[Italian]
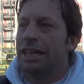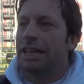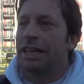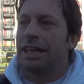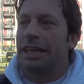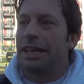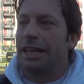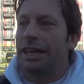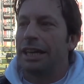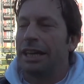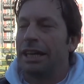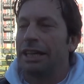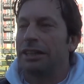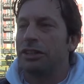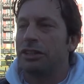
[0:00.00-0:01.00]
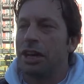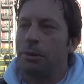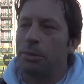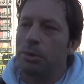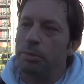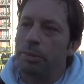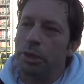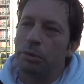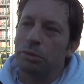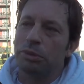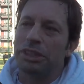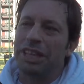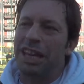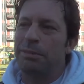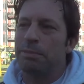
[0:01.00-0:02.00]
e diciamo per
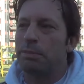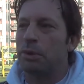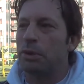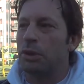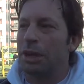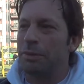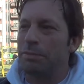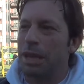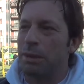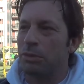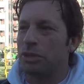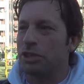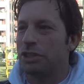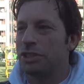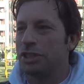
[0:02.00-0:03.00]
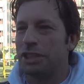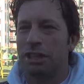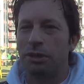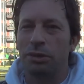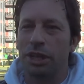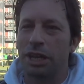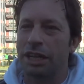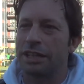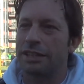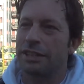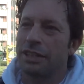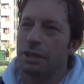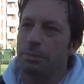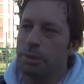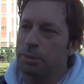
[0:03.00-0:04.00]
un tempo l'abbiamo gestita noi anche
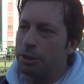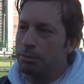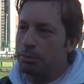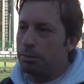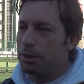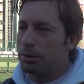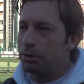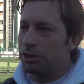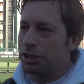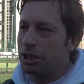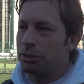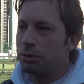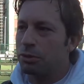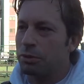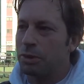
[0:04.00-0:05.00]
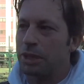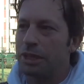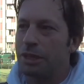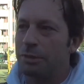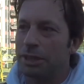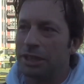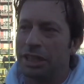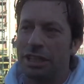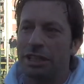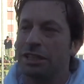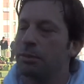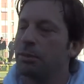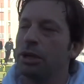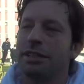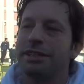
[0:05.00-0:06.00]
se nel primo tempo abbiamo rischiato con qualche
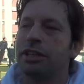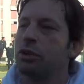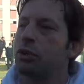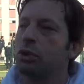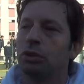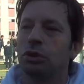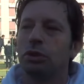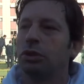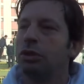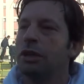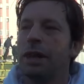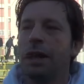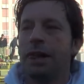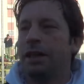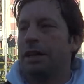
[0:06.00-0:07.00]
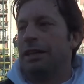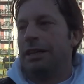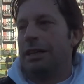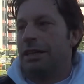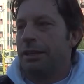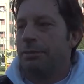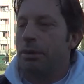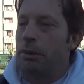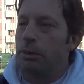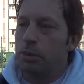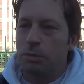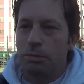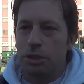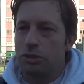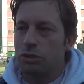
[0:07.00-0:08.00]
ripartenza, poi il secondo abbiamo
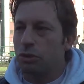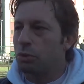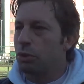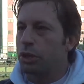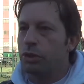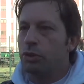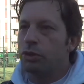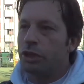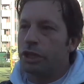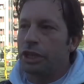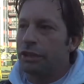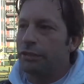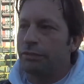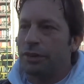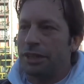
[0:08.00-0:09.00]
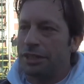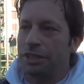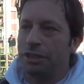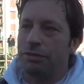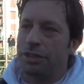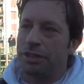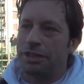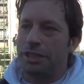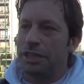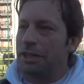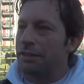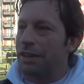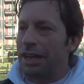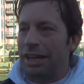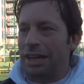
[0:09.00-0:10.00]
commesso due errori in fase
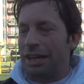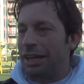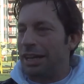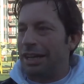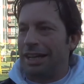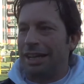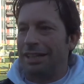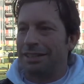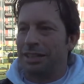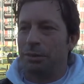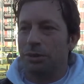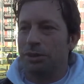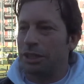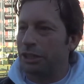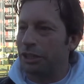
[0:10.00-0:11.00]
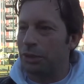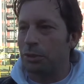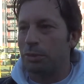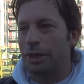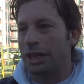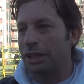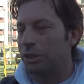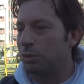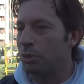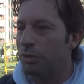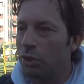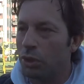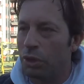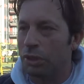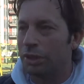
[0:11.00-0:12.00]
difensiva, siamo stati recuperati
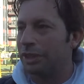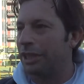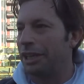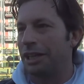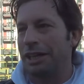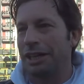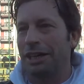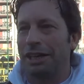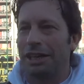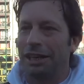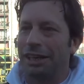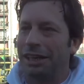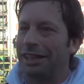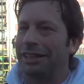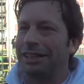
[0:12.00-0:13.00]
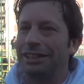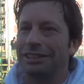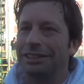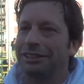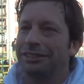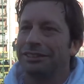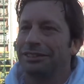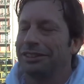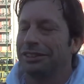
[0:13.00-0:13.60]
due volte